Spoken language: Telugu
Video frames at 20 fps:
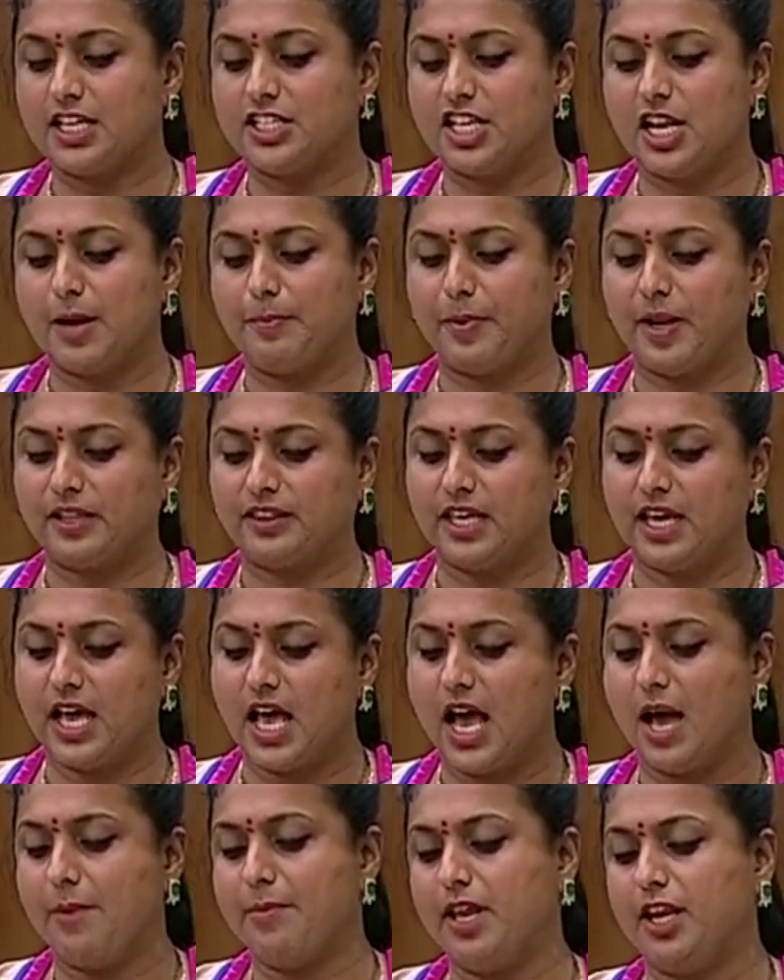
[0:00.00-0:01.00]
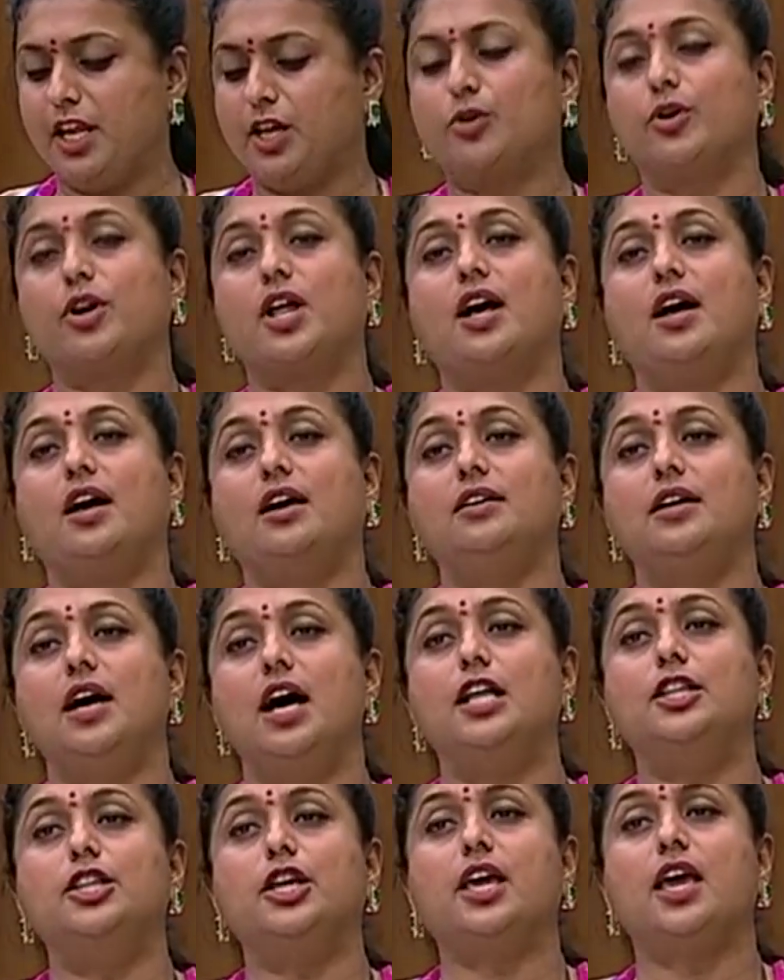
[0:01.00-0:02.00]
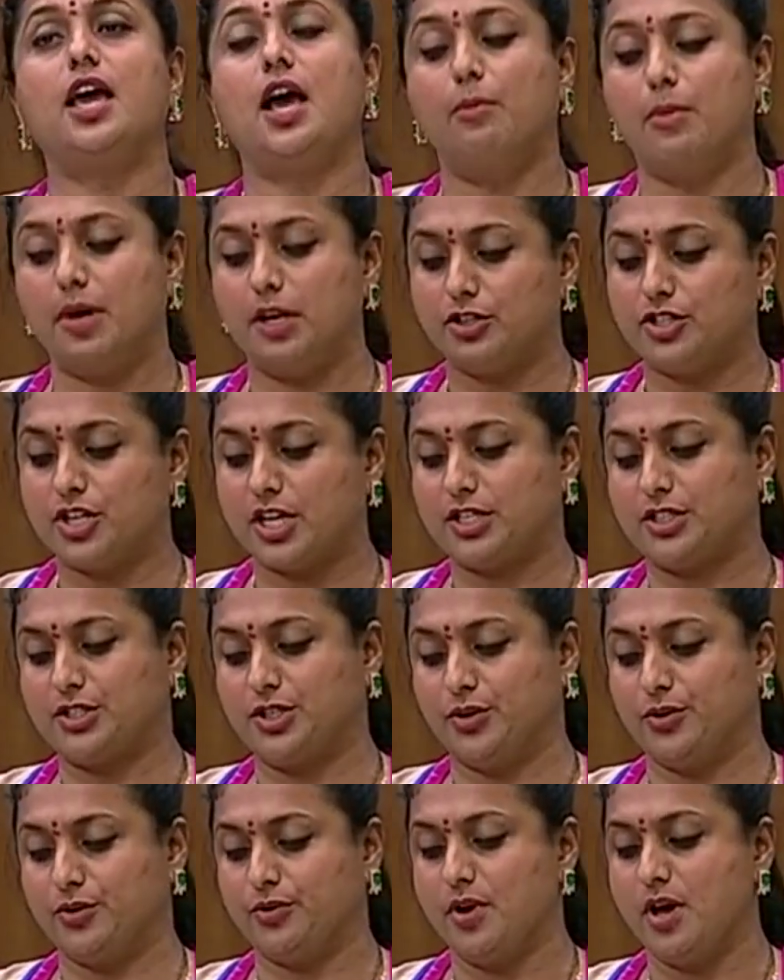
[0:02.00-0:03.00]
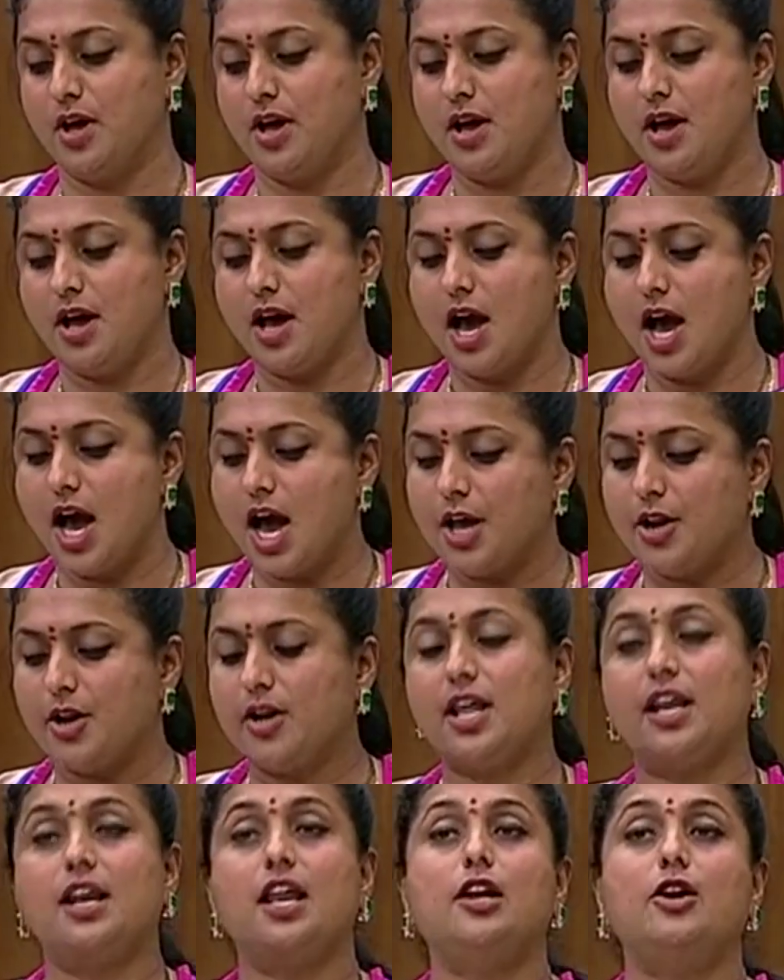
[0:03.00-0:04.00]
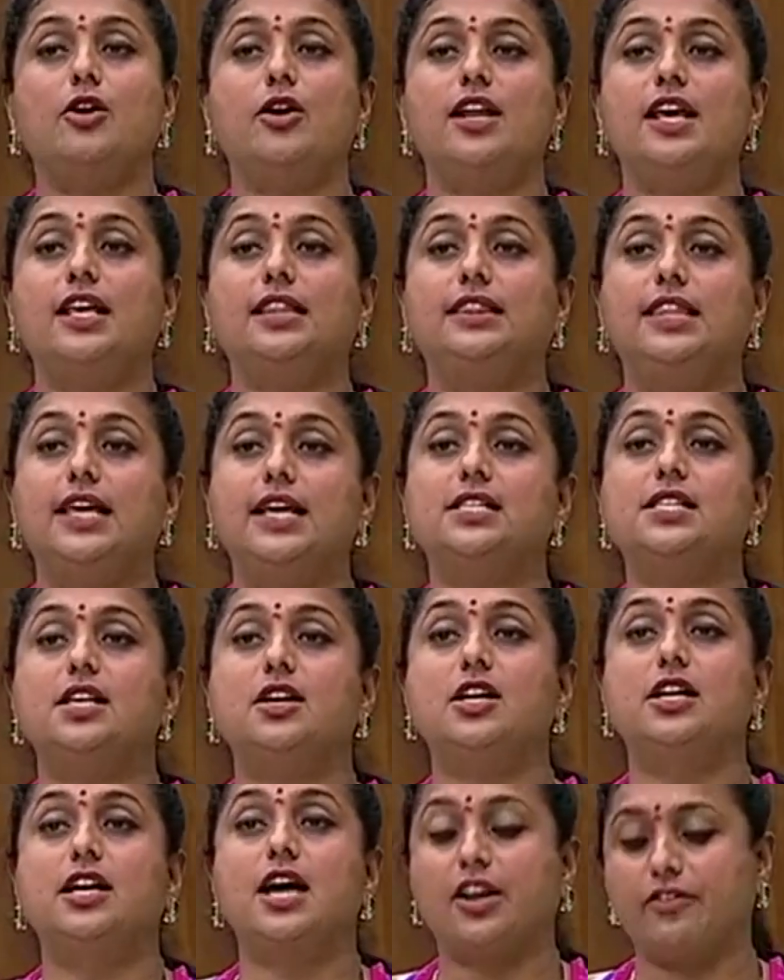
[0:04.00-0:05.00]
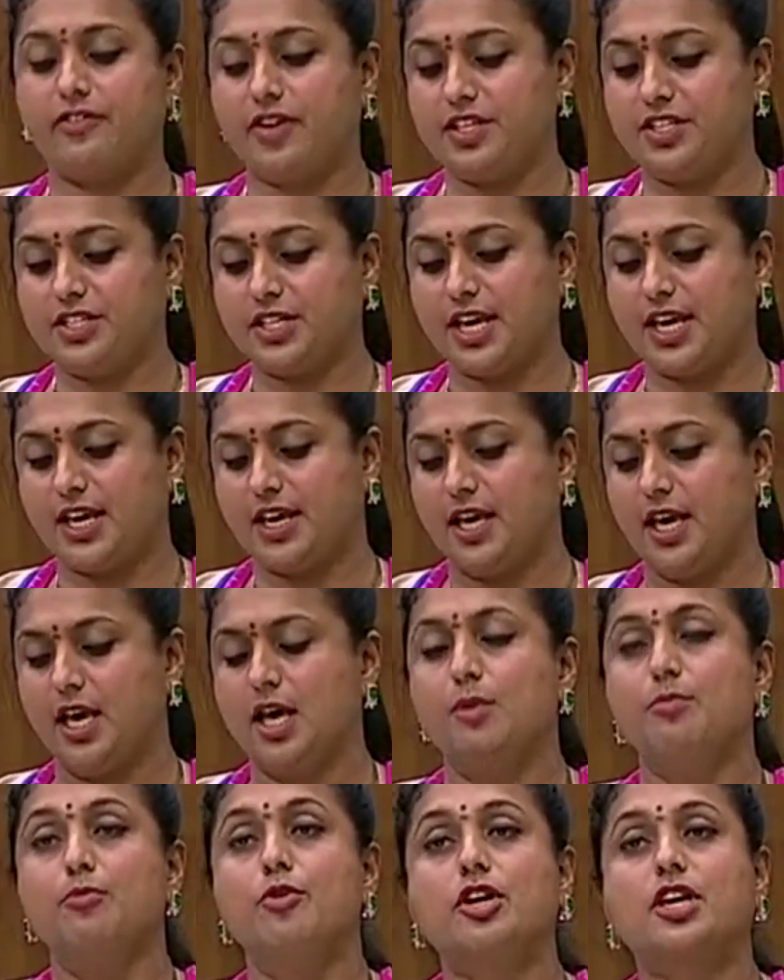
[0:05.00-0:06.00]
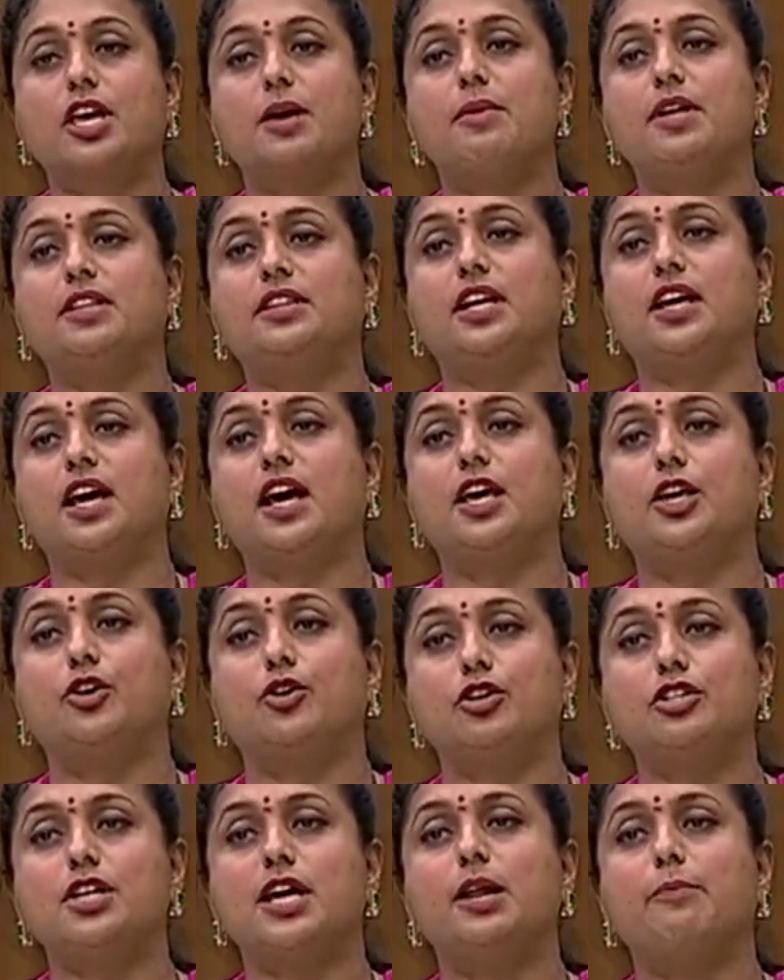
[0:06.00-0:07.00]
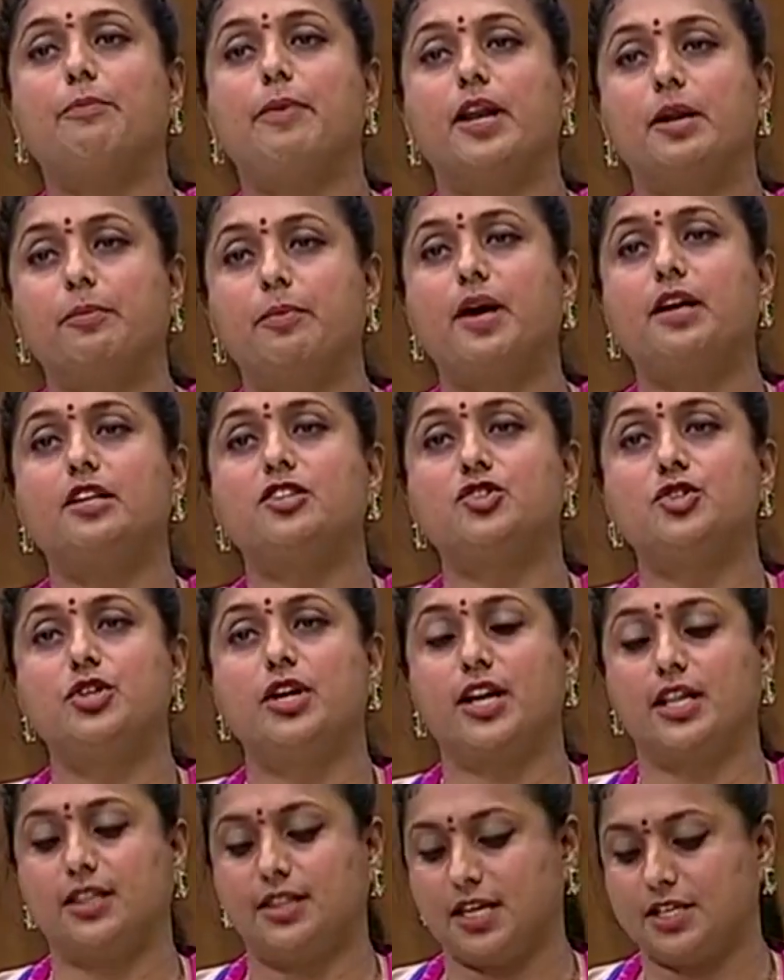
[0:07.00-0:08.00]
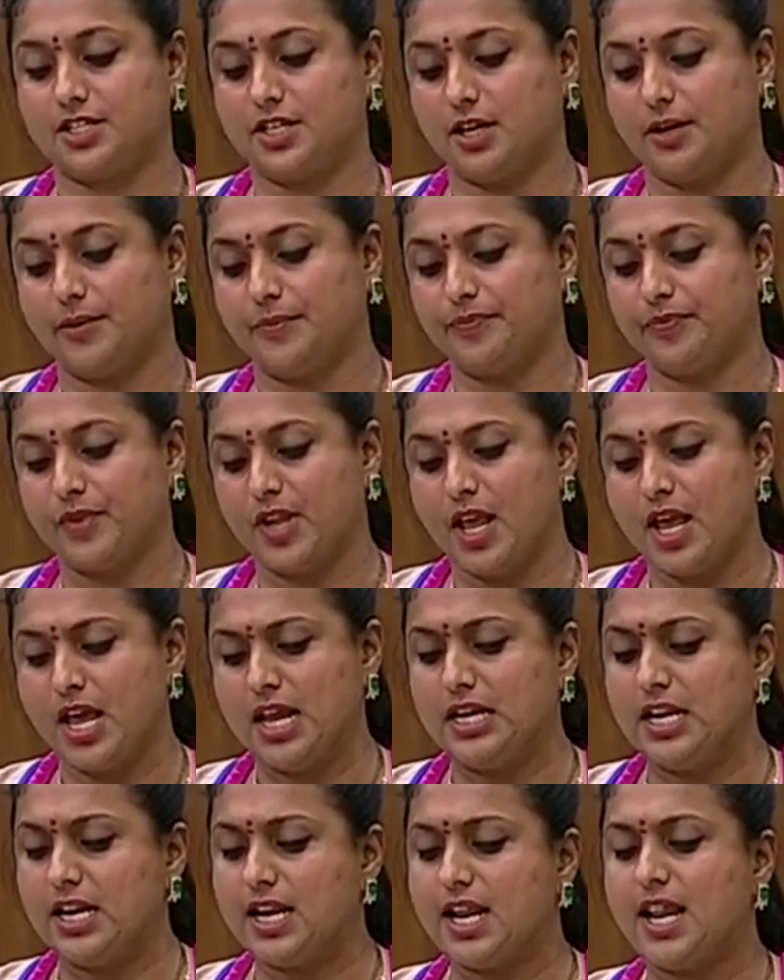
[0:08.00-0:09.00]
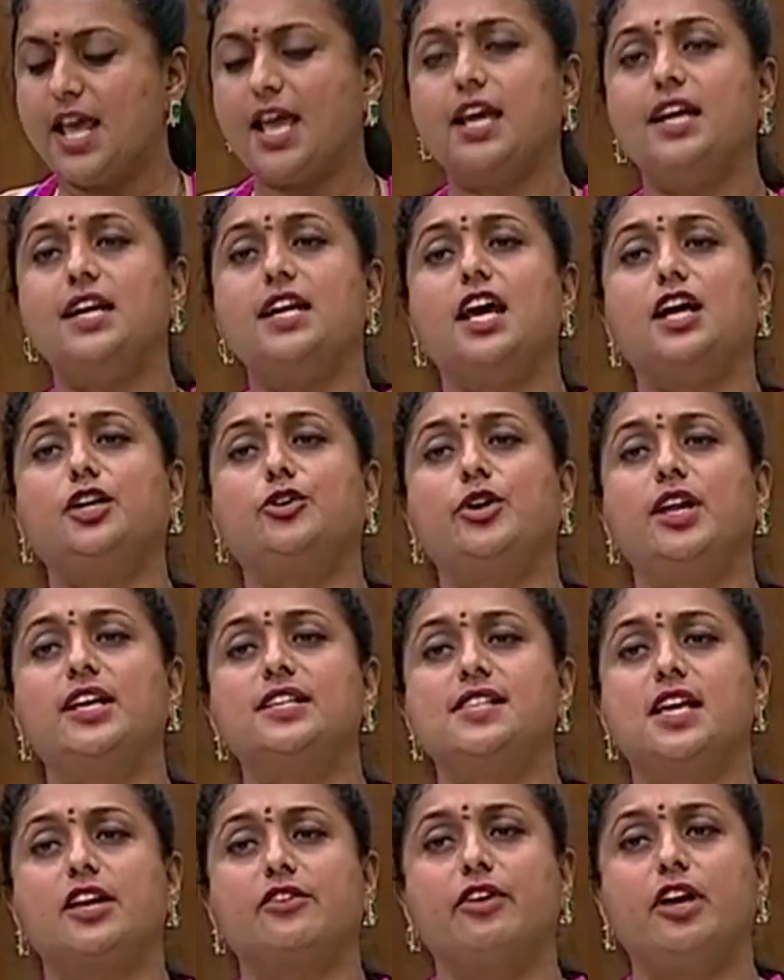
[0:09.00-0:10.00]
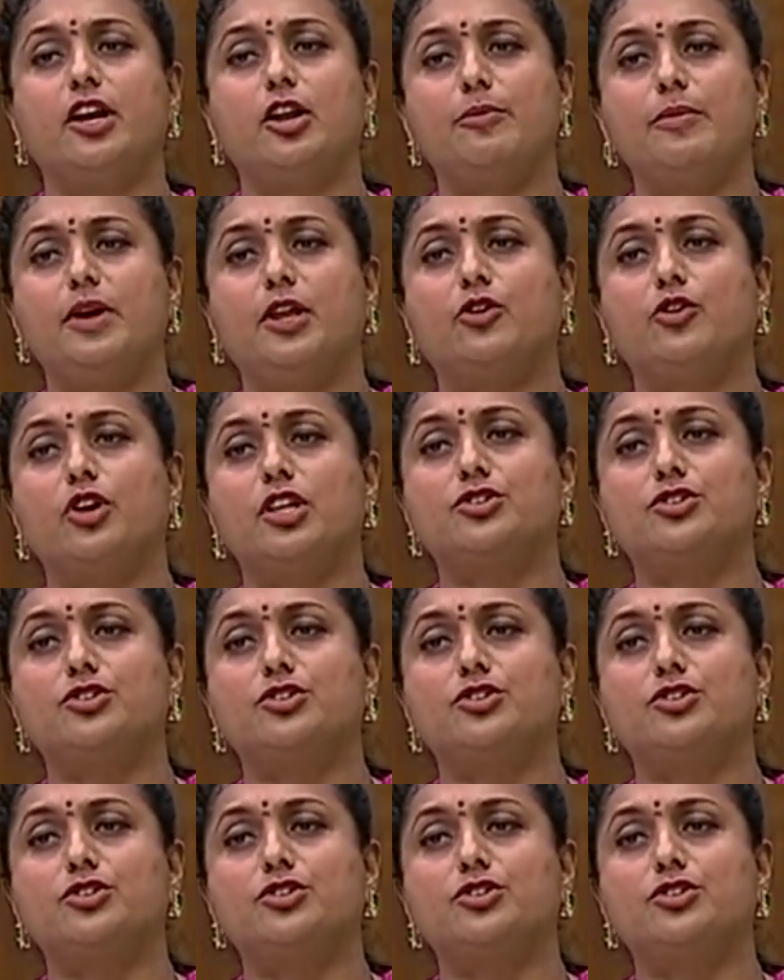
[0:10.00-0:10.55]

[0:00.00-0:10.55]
ఇచ్చిన ప్రతి హామీని కూడా అందుకే అమలు చేస్తూ ఆరు నెలల్లోనే దేశం గర్వించే ముఖ్యమంత్రిగా ఈరోజు ఆయన పరిపాలిస్తున్నాడు అధ్యక్ష నిన్ననే ఇండియా టుడే సర్వేలో మీరు కూడా